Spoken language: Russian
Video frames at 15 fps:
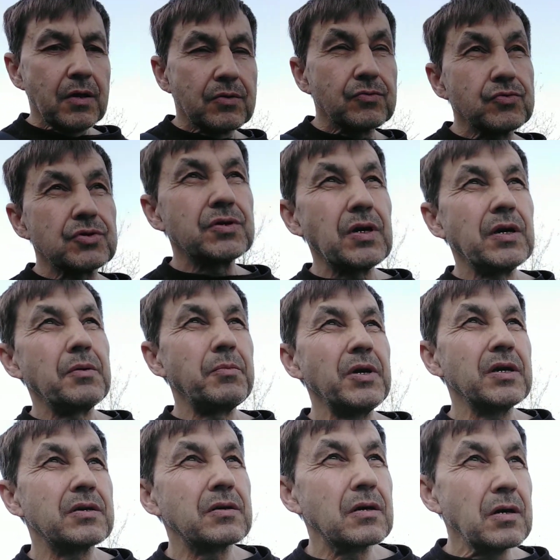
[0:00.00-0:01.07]
нужно
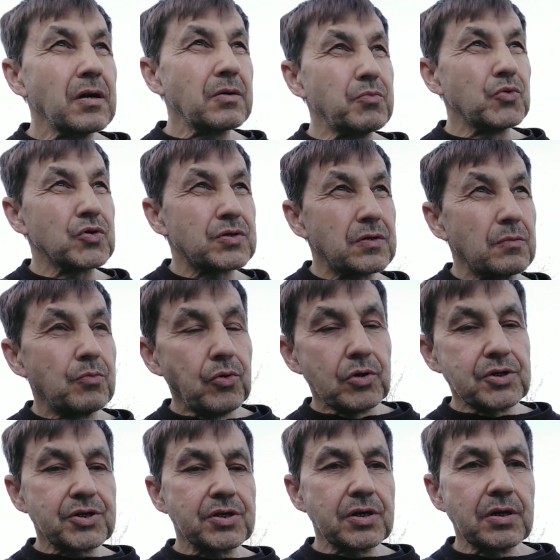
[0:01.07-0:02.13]
иметь как можно
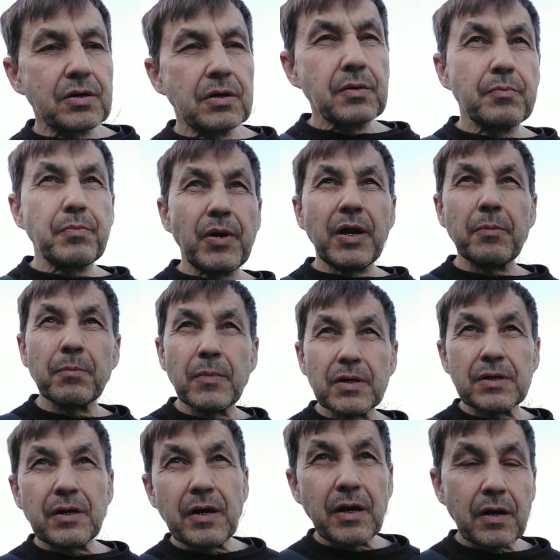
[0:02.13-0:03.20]
больше
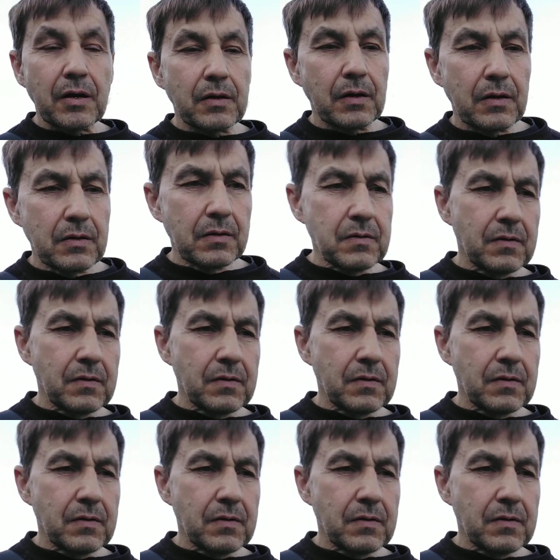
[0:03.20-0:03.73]
плем-материала.